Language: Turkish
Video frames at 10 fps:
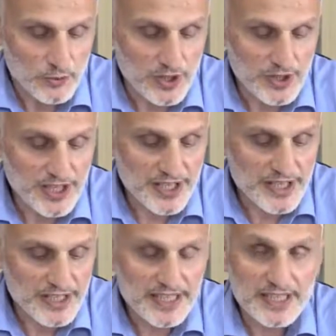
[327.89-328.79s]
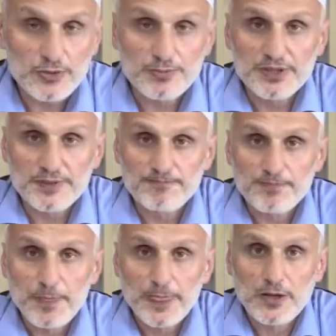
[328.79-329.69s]
Vallahi la yu'min.
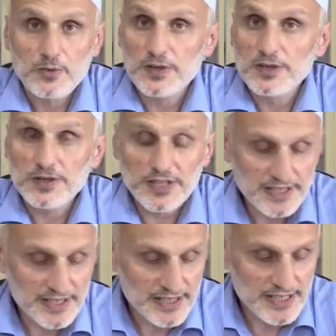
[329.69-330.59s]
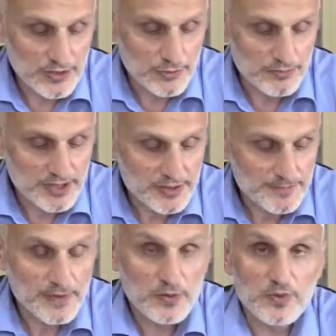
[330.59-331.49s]
Vallahi la
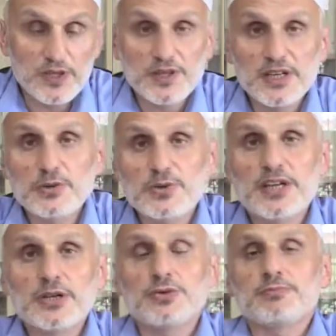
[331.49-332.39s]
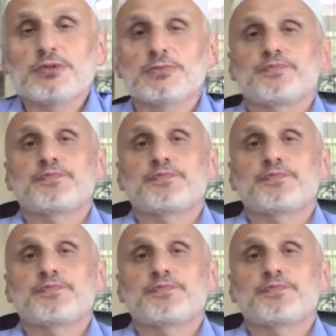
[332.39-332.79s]
yu'min. Vallahu la yu'min.